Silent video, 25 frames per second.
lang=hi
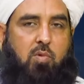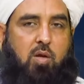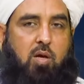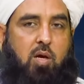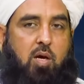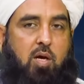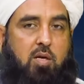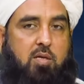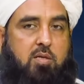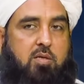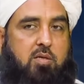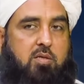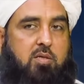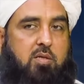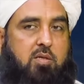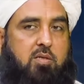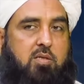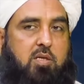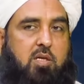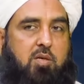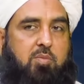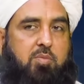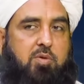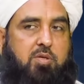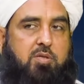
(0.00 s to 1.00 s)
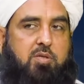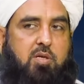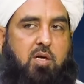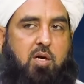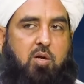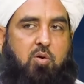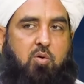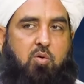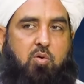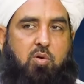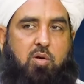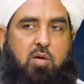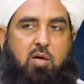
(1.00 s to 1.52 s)
हर किसी के जेर में शिकाल
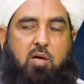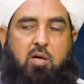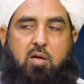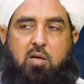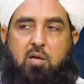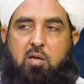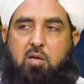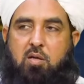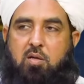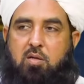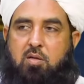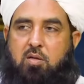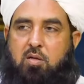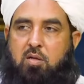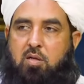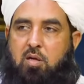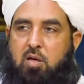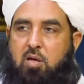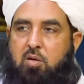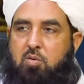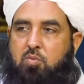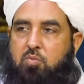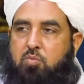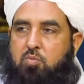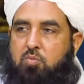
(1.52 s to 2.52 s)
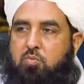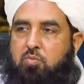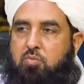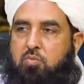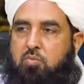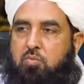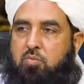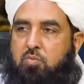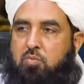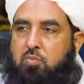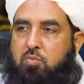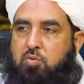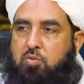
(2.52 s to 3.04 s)
होगा कि यार
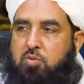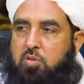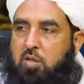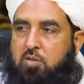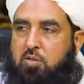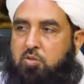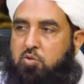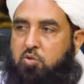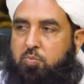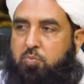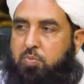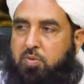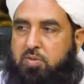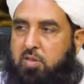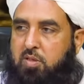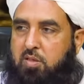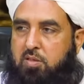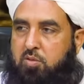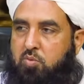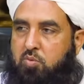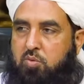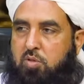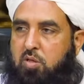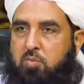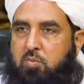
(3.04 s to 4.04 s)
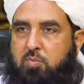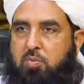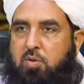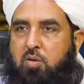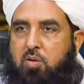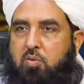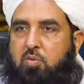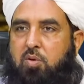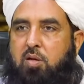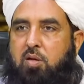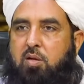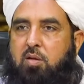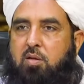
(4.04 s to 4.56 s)
उस्ताद को पता नहीं कुरान पढ़ा
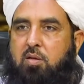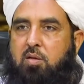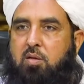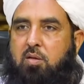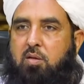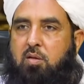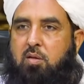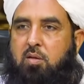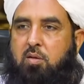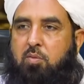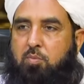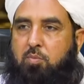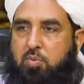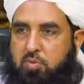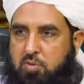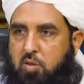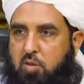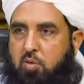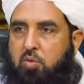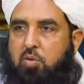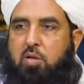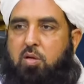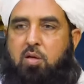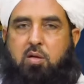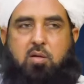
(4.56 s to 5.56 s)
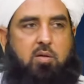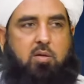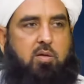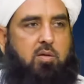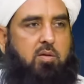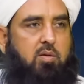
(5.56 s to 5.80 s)
हुआ है बताओ यार